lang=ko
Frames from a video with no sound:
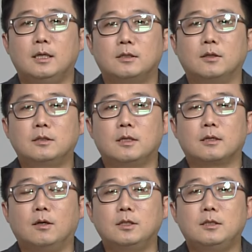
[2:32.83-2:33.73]
전체
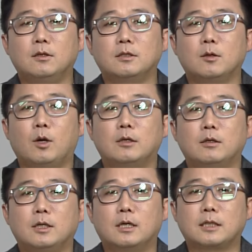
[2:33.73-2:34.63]
거시경제
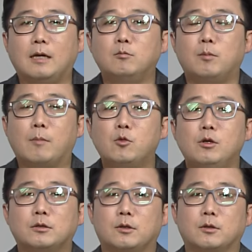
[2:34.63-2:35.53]
환경이랑 잘
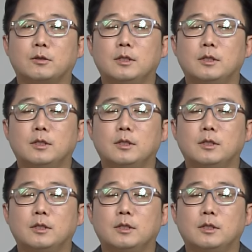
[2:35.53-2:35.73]
맞물렸어요.